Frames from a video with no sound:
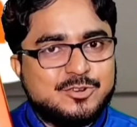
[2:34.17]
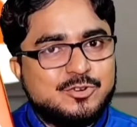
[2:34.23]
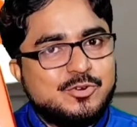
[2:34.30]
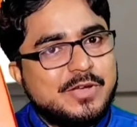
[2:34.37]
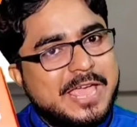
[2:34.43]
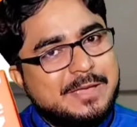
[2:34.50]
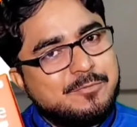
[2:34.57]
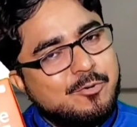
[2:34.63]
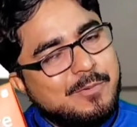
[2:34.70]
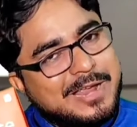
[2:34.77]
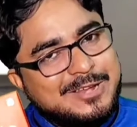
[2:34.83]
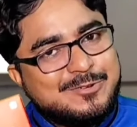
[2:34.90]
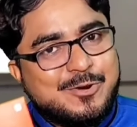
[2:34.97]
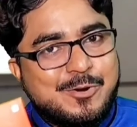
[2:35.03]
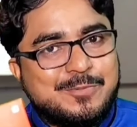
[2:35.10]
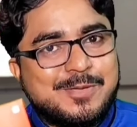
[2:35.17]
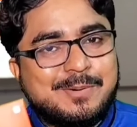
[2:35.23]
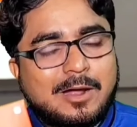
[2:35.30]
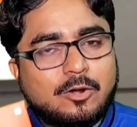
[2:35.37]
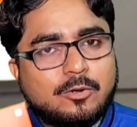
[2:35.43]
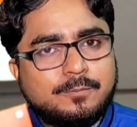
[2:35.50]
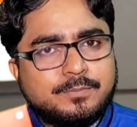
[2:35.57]
জন্য এই মোবাইল খুবই
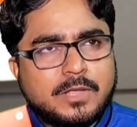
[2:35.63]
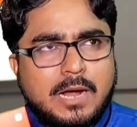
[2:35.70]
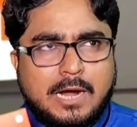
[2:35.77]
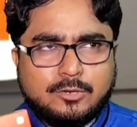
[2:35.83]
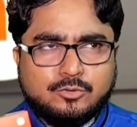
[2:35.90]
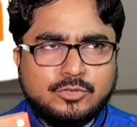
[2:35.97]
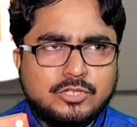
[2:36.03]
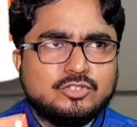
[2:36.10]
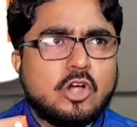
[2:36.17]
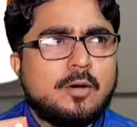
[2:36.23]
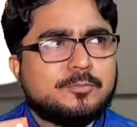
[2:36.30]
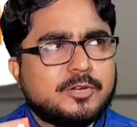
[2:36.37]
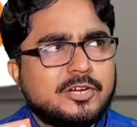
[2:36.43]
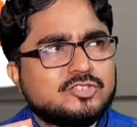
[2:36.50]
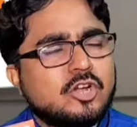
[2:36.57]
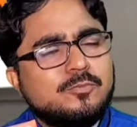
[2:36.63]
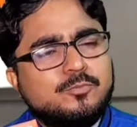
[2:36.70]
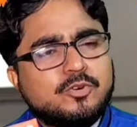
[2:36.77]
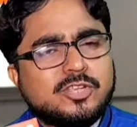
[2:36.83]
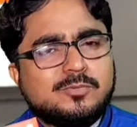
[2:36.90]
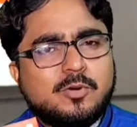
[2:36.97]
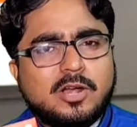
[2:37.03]
ভালো আর যদি সফটওয়্যার
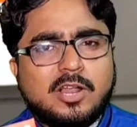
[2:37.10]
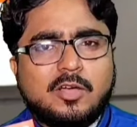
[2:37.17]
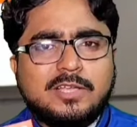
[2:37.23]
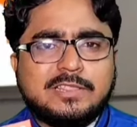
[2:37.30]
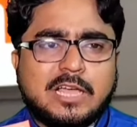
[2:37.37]
সম্পর্কে বলা হয়